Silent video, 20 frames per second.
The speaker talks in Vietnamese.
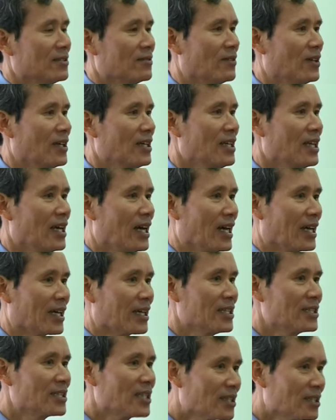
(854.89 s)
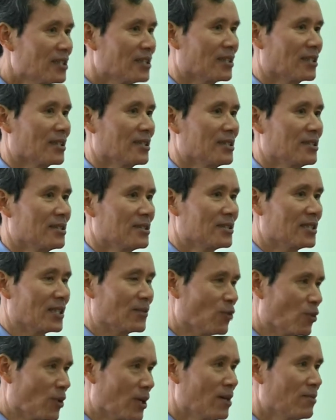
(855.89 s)
với lại cái chất lượng dịch
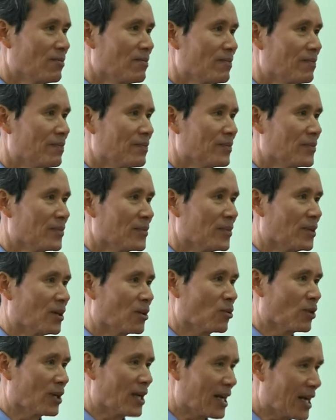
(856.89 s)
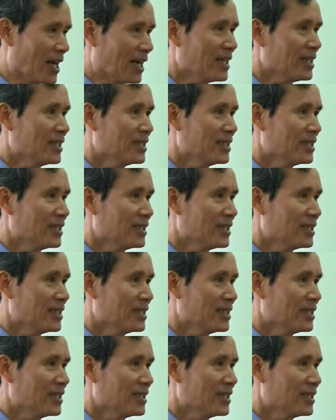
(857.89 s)
vụ công của Đà Nẵng.